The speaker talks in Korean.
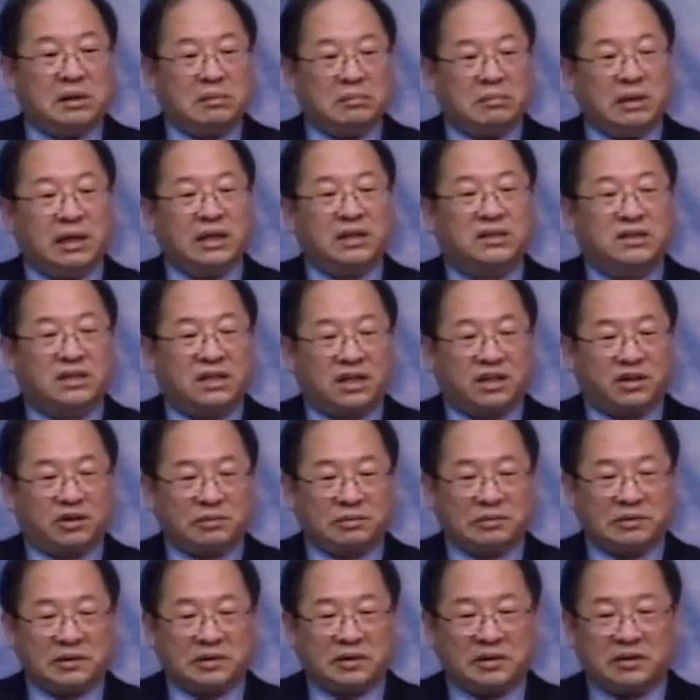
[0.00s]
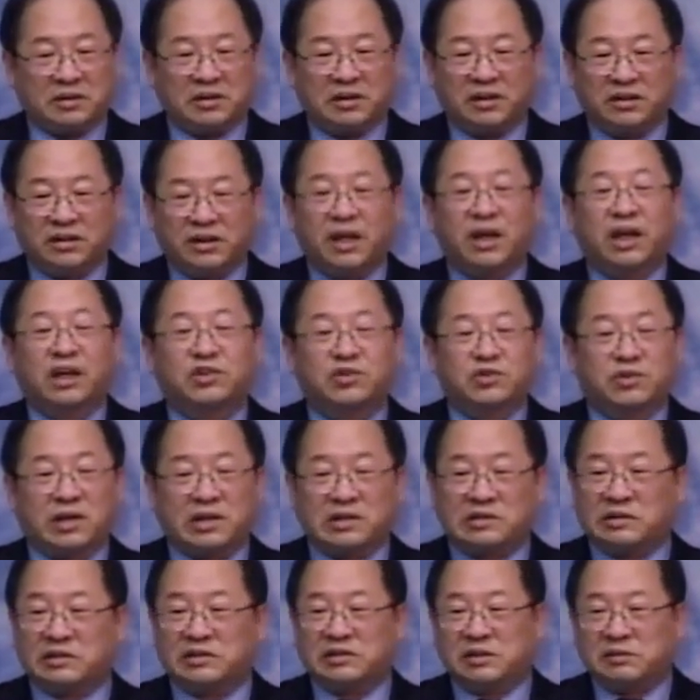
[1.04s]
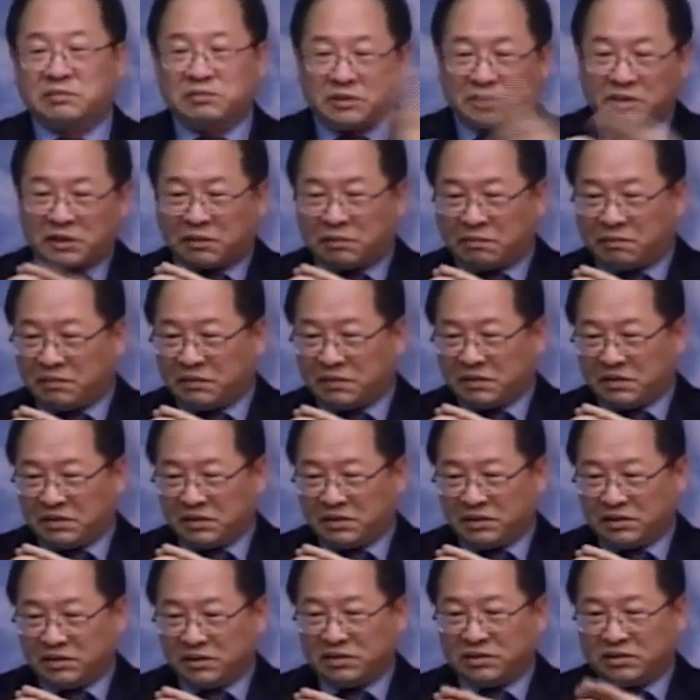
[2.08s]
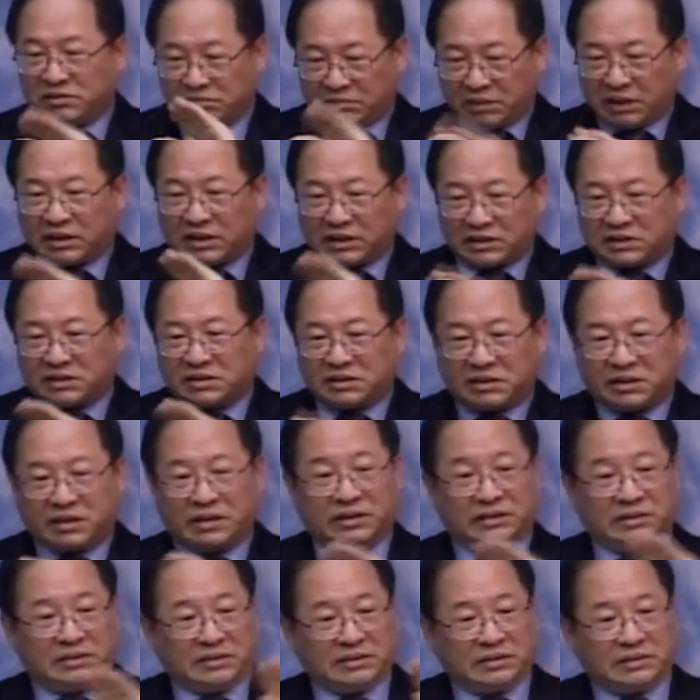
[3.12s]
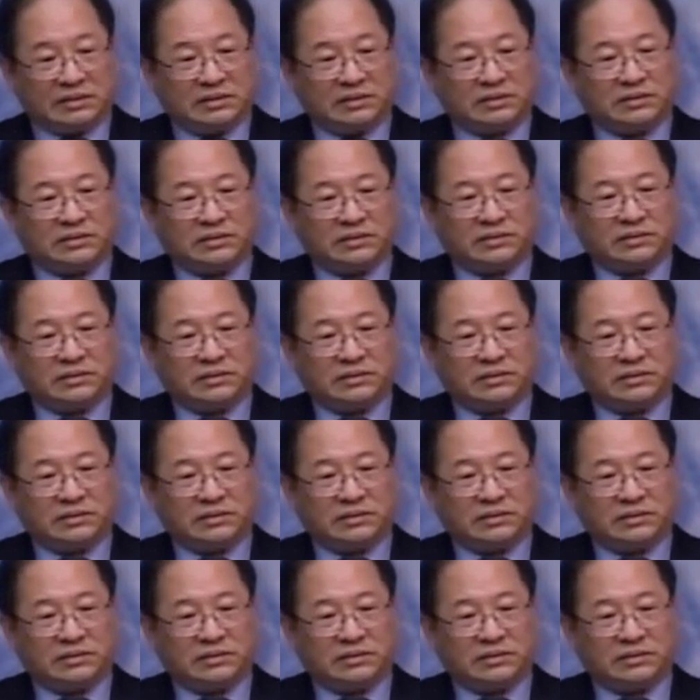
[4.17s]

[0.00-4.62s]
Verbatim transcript: 메시아로부터 태중에서 직접 받았을 거라는 거예요.